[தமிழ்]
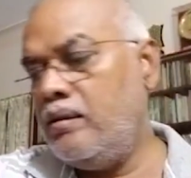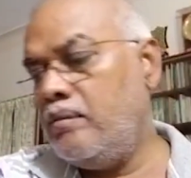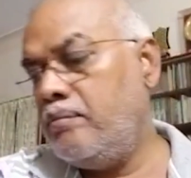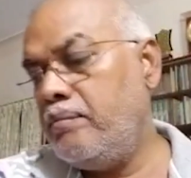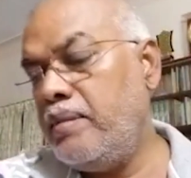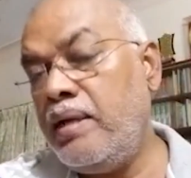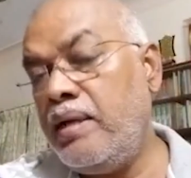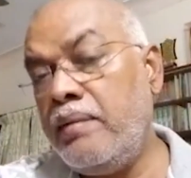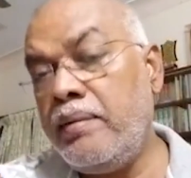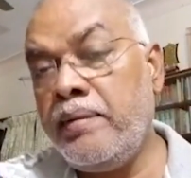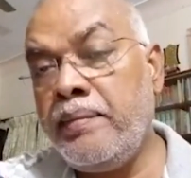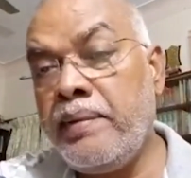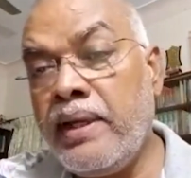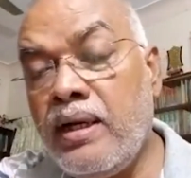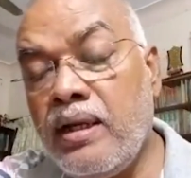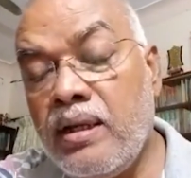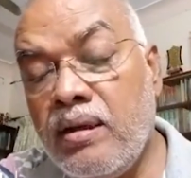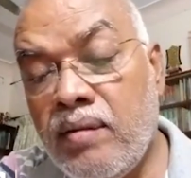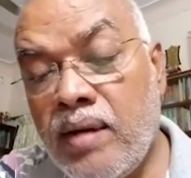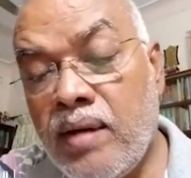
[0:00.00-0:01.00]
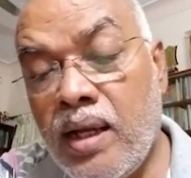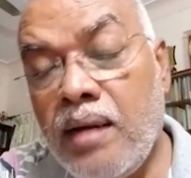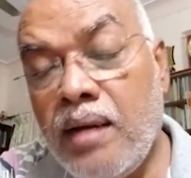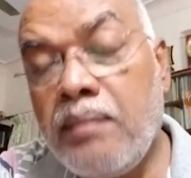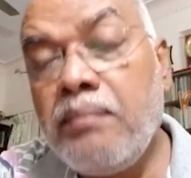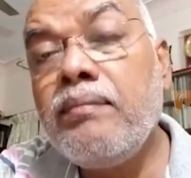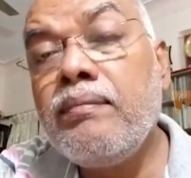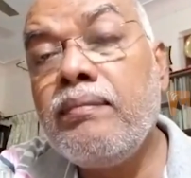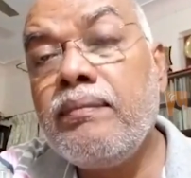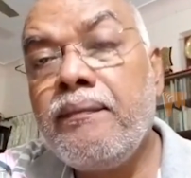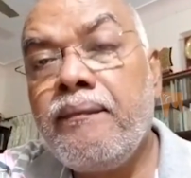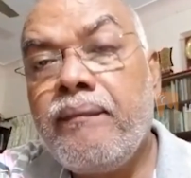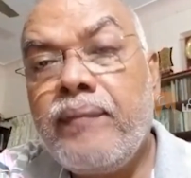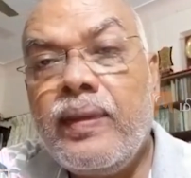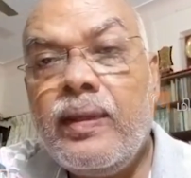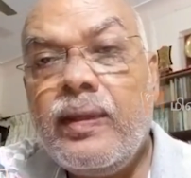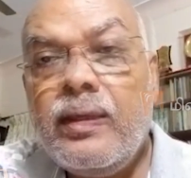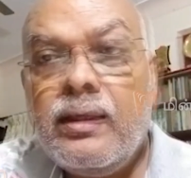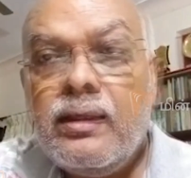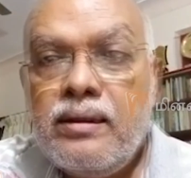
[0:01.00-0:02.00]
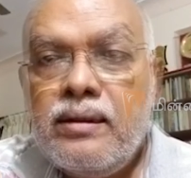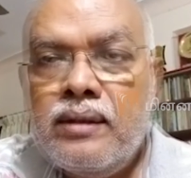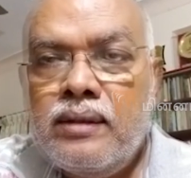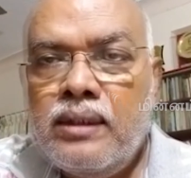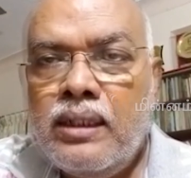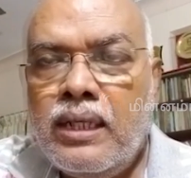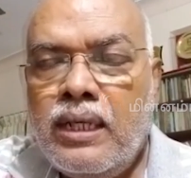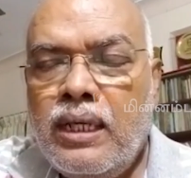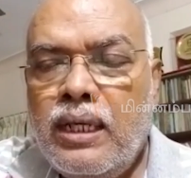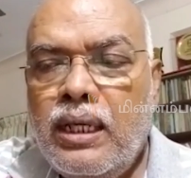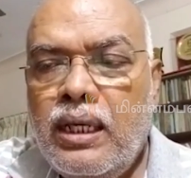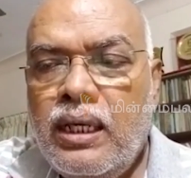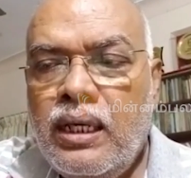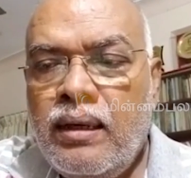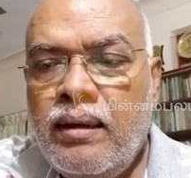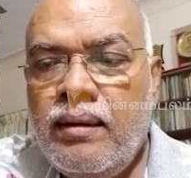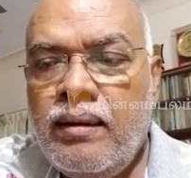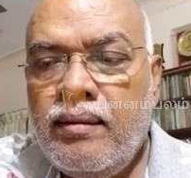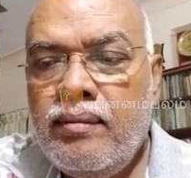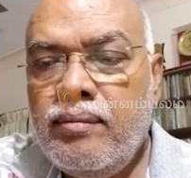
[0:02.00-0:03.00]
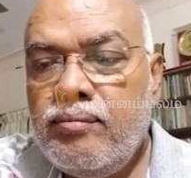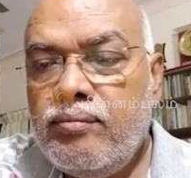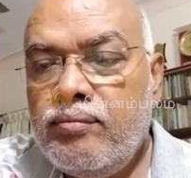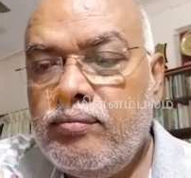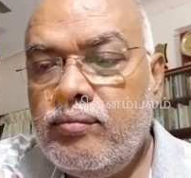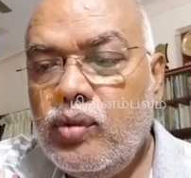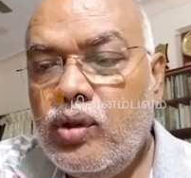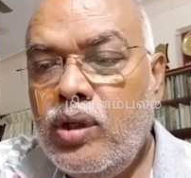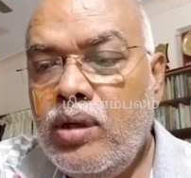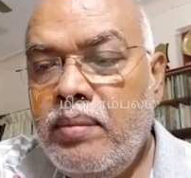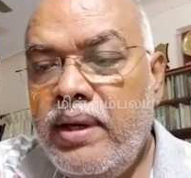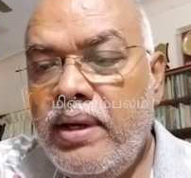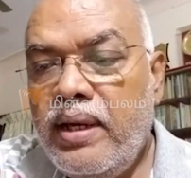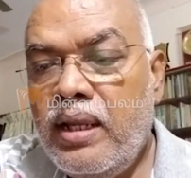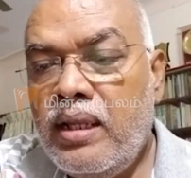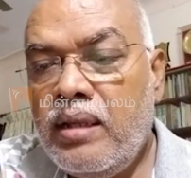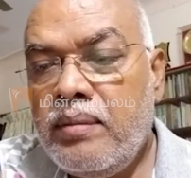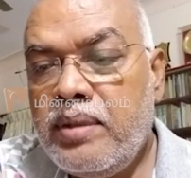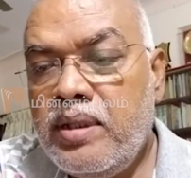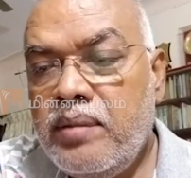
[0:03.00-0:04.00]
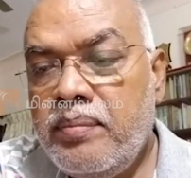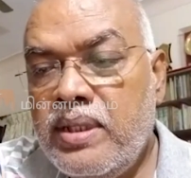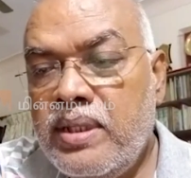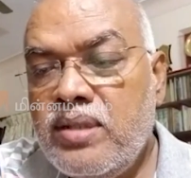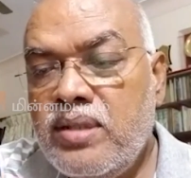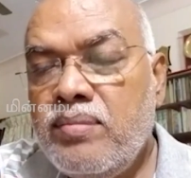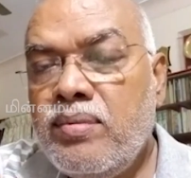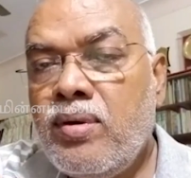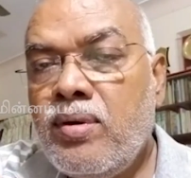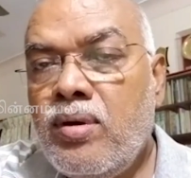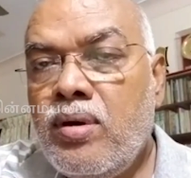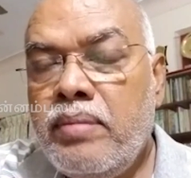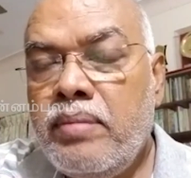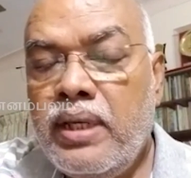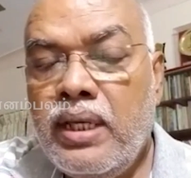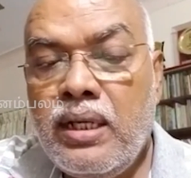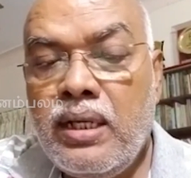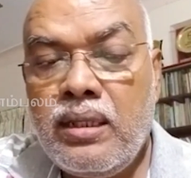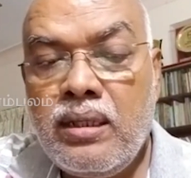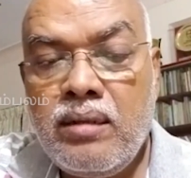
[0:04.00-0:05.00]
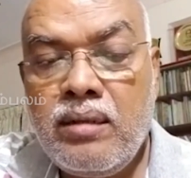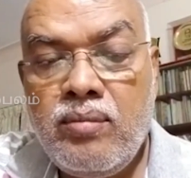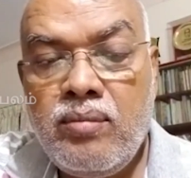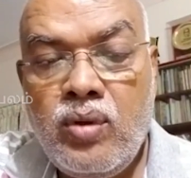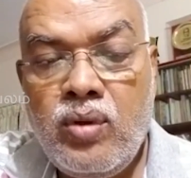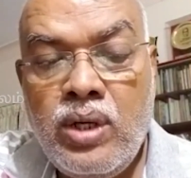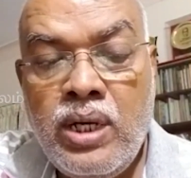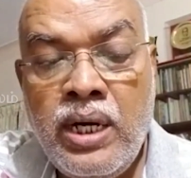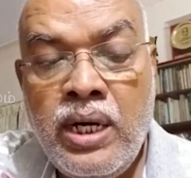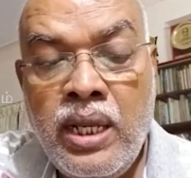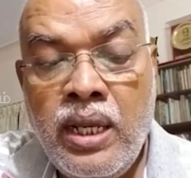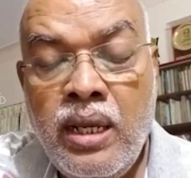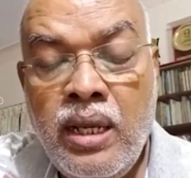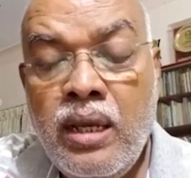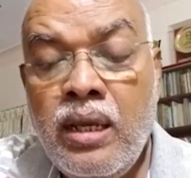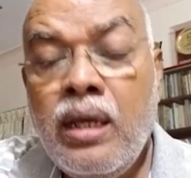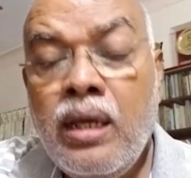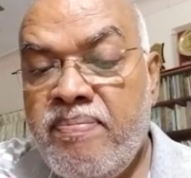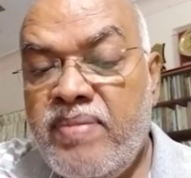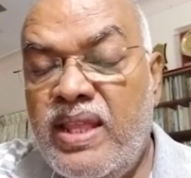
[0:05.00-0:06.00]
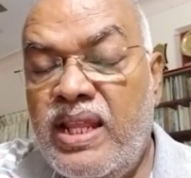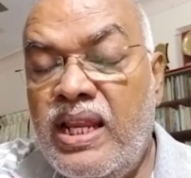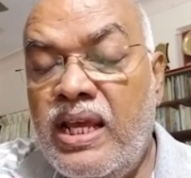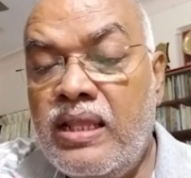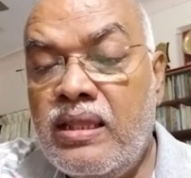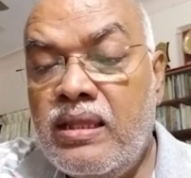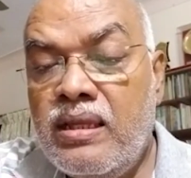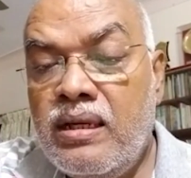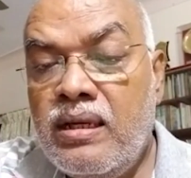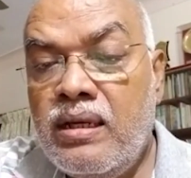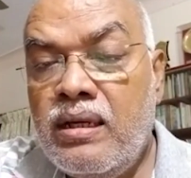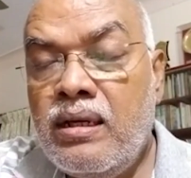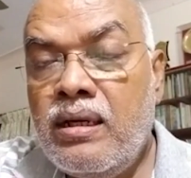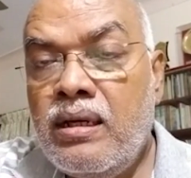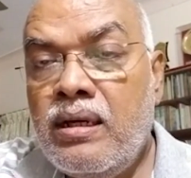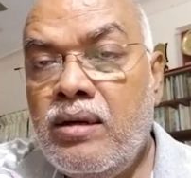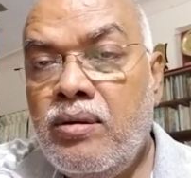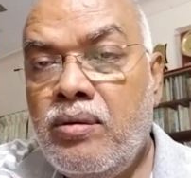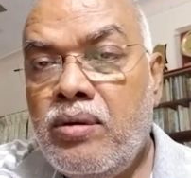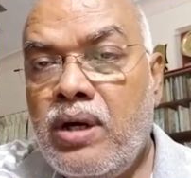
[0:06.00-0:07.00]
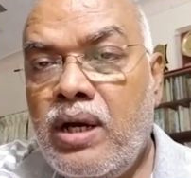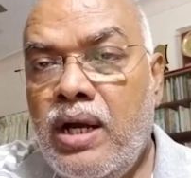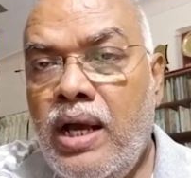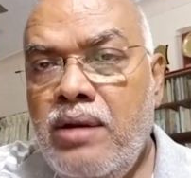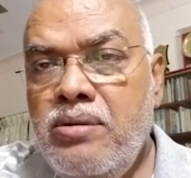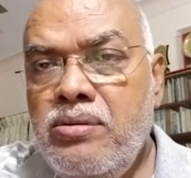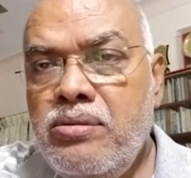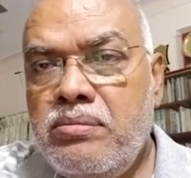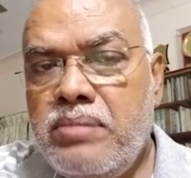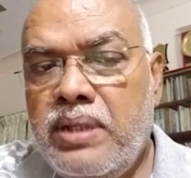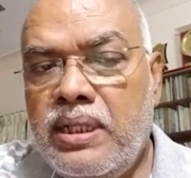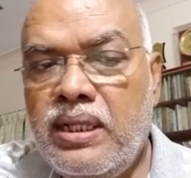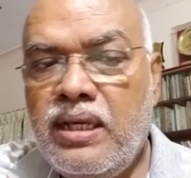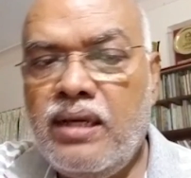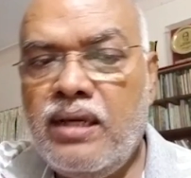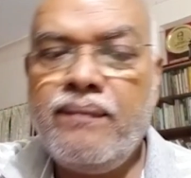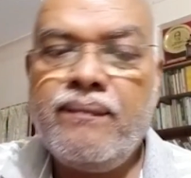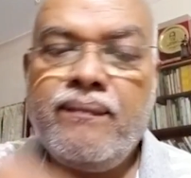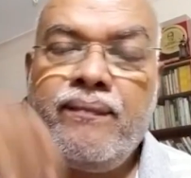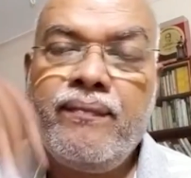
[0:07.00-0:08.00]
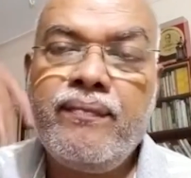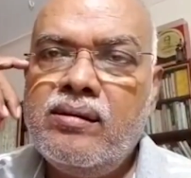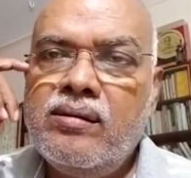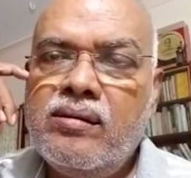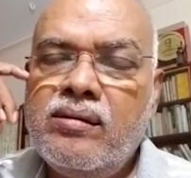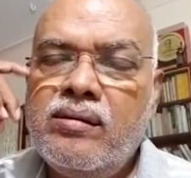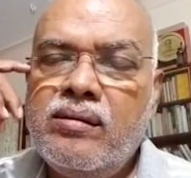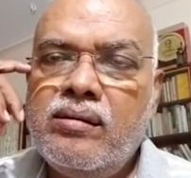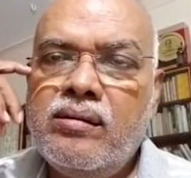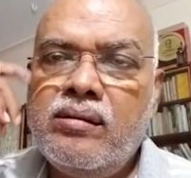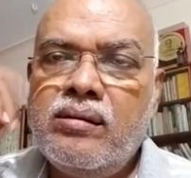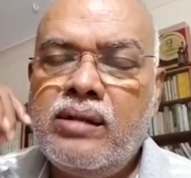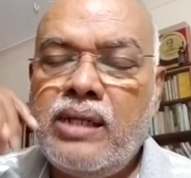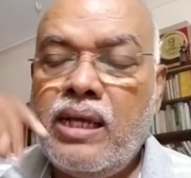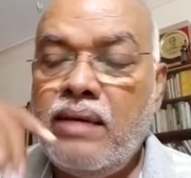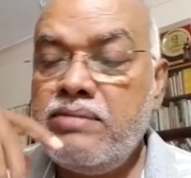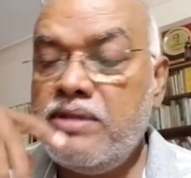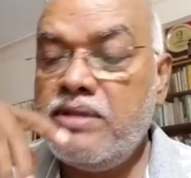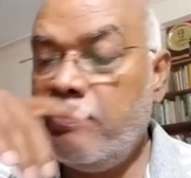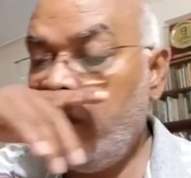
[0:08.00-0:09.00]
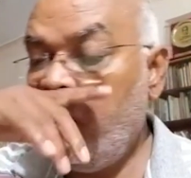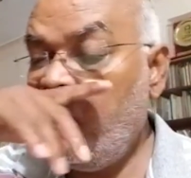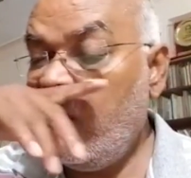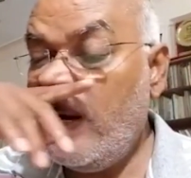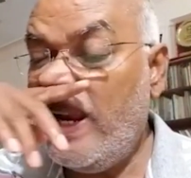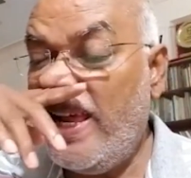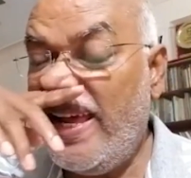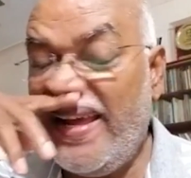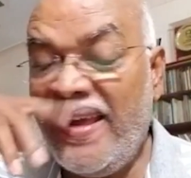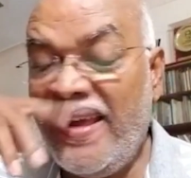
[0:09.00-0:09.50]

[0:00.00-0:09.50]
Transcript: மின்னமரம் நேரலுக்கு வணக்கம் இன்றைக்கி முக்கியமாக என்னத்தை பற்றி பேச போகிறோம் அப்படிங்கிறதுக்கு முன்னாடி நேற்று ஒரு கார்ட்டூன் பார்த்தேன் டைம்ஸ் ஆஃப் இந்தியாவில்